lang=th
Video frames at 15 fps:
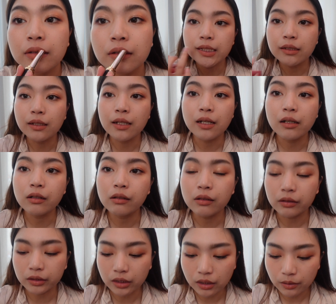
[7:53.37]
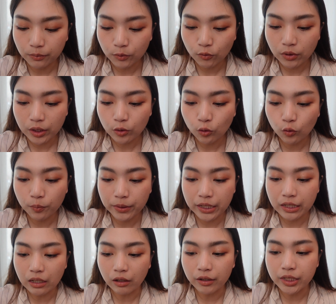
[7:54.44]
เสร็จแล้วขอเติมด้วย 2P
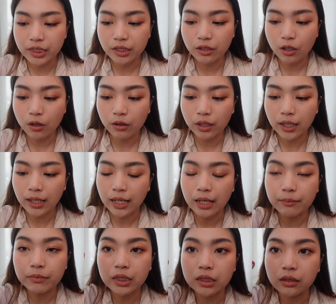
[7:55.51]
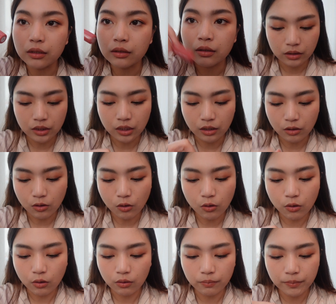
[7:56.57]
Original นะคะ เบอร์
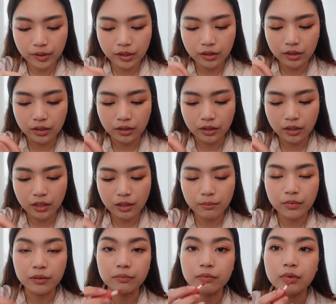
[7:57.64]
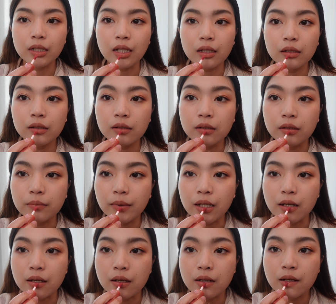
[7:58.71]
16 เป็นสีที่แกมแบบรักเลิฟอะ